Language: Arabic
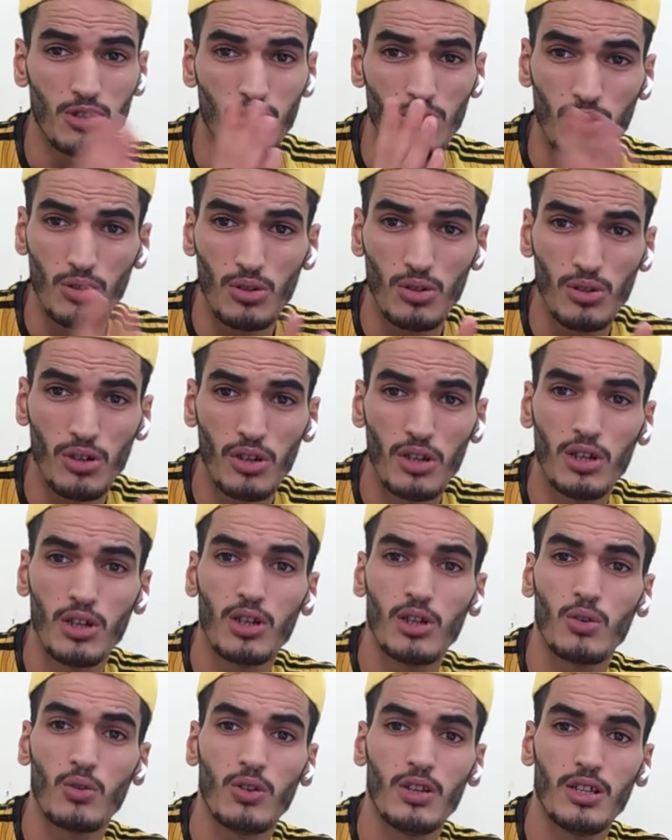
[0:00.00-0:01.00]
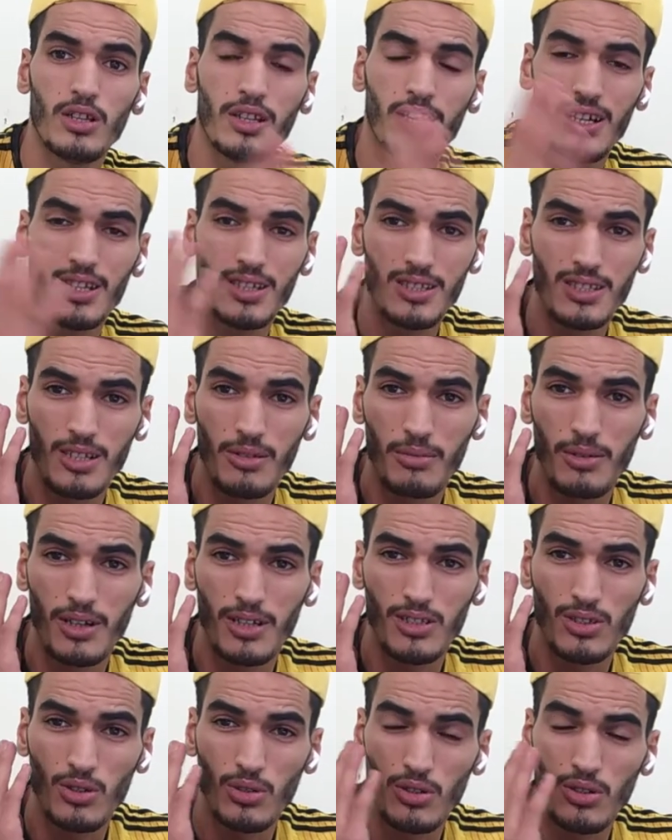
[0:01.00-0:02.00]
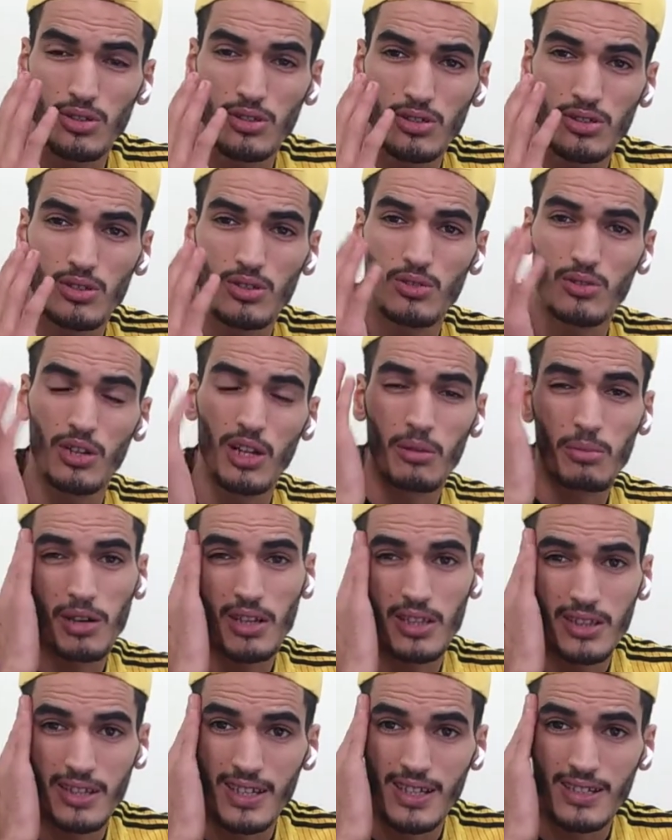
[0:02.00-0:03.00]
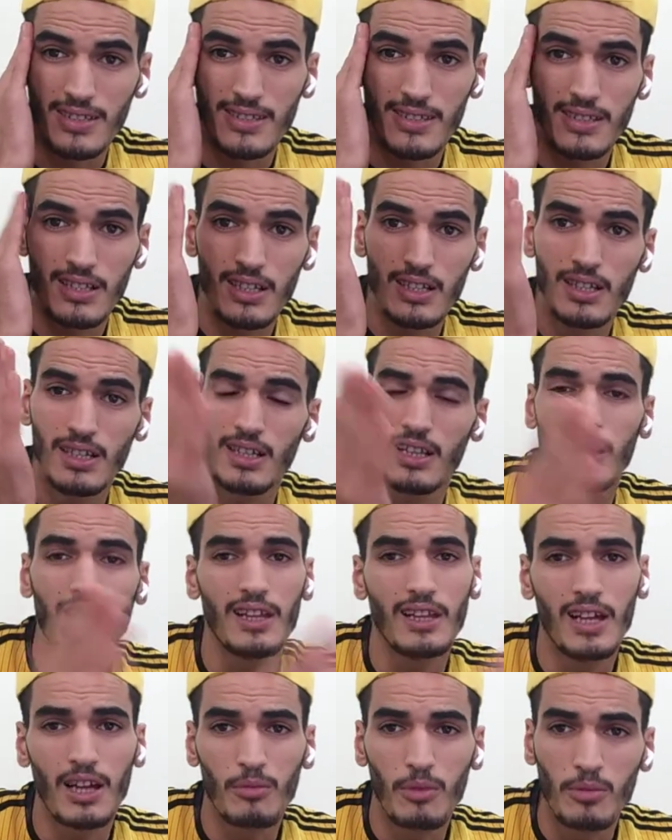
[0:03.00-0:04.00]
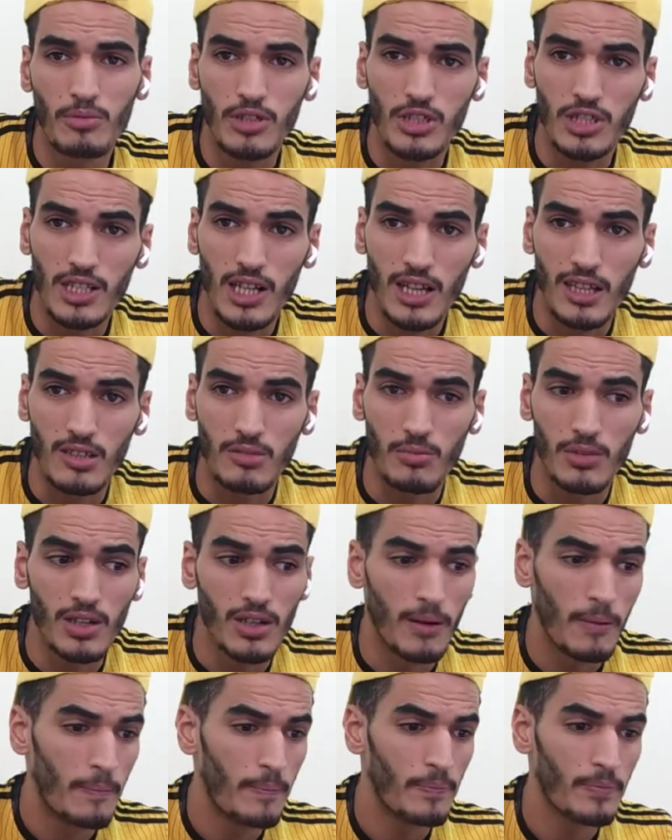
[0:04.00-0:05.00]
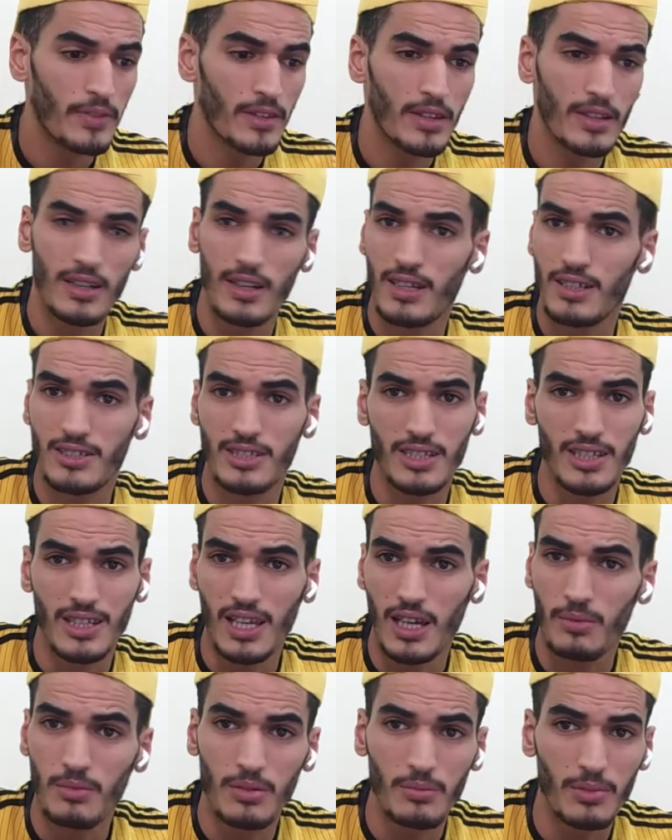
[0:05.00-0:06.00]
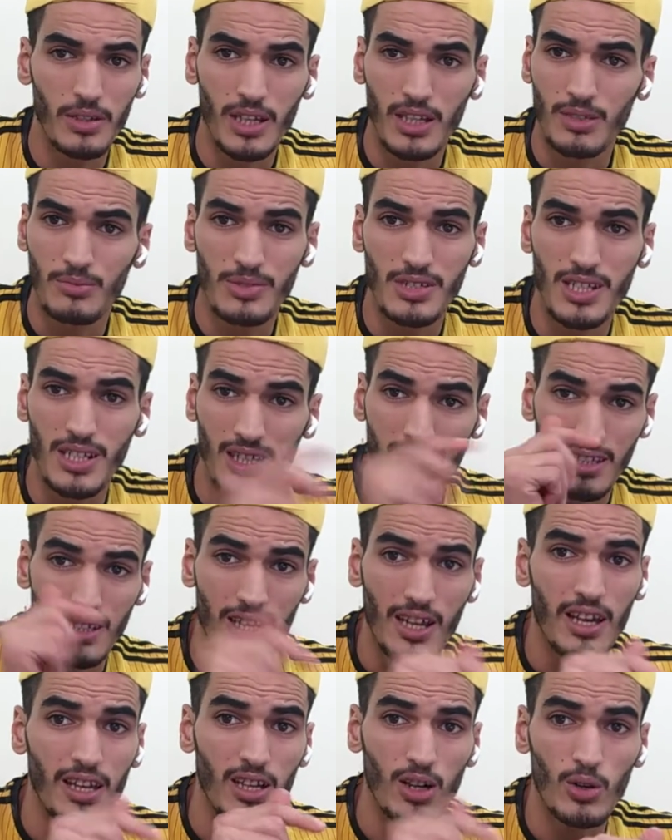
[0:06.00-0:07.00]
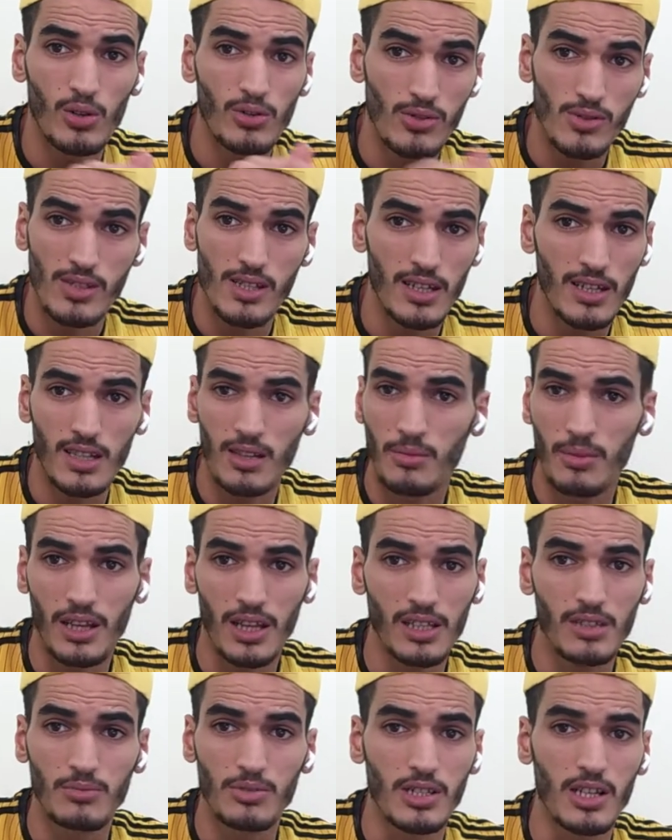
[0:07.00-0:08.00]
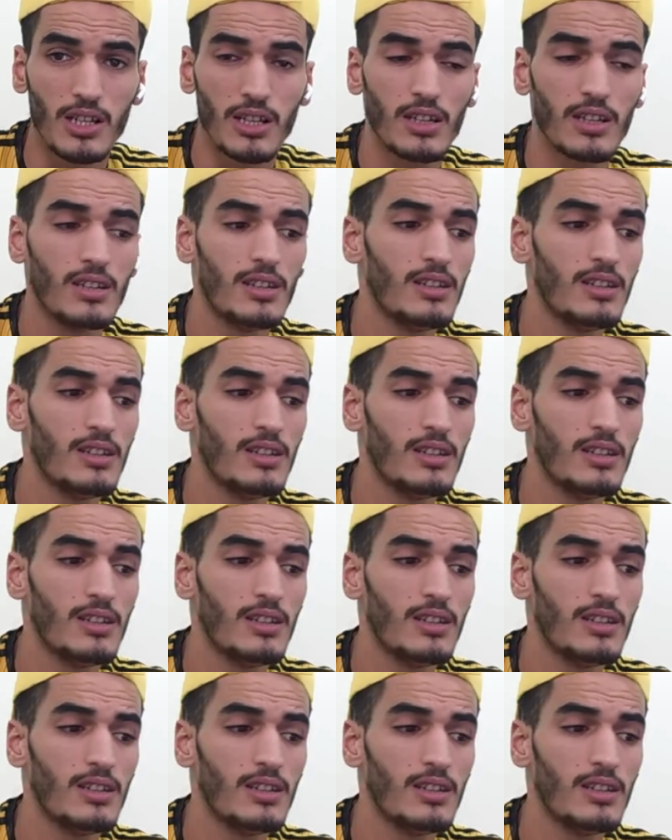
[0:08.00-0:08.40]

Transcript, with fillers: تدور ولا نهار جاي باغا تخرج ولا نهار باغا تنعس ولا نهار ما مشيش الخدمه هادشي كامل ما يخدمش لك هنايا خصوصا هنا ما يخدمش لك